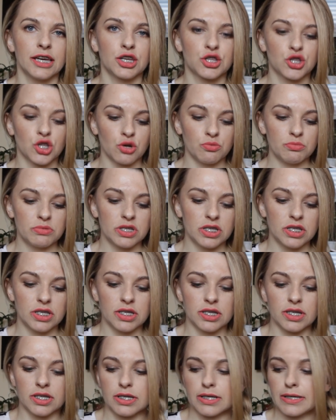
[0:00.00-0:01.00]
i to
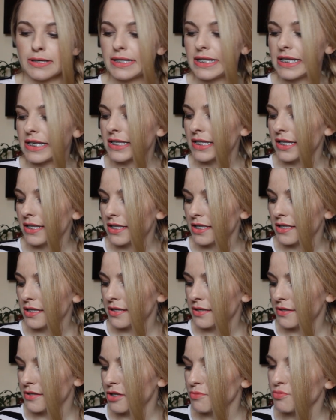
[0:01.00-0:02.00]
mi e,
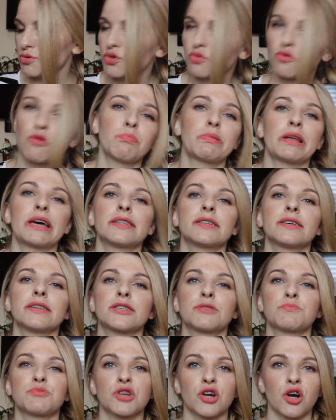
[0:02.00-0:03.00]
niestety zepsuło plany
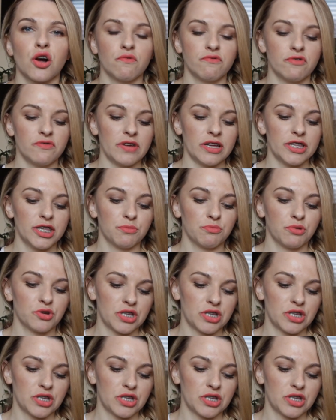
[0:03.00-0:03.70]
z przechowywaniem,